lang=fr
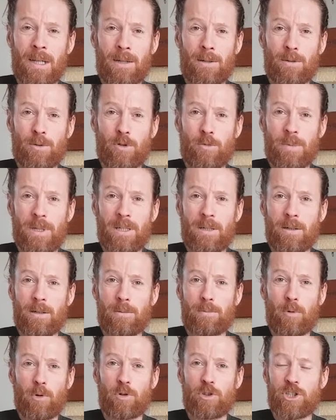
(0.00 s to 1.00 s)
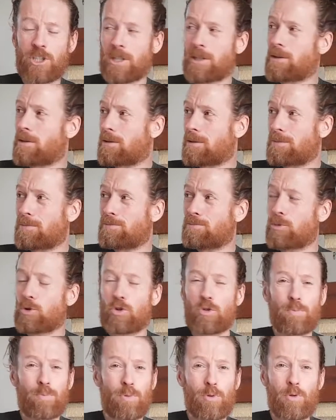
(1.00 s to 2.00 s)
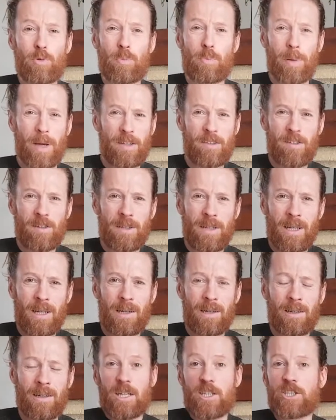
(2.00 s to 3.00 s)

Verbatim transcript: de mes euh, projets euh, beaucoup plus personnels.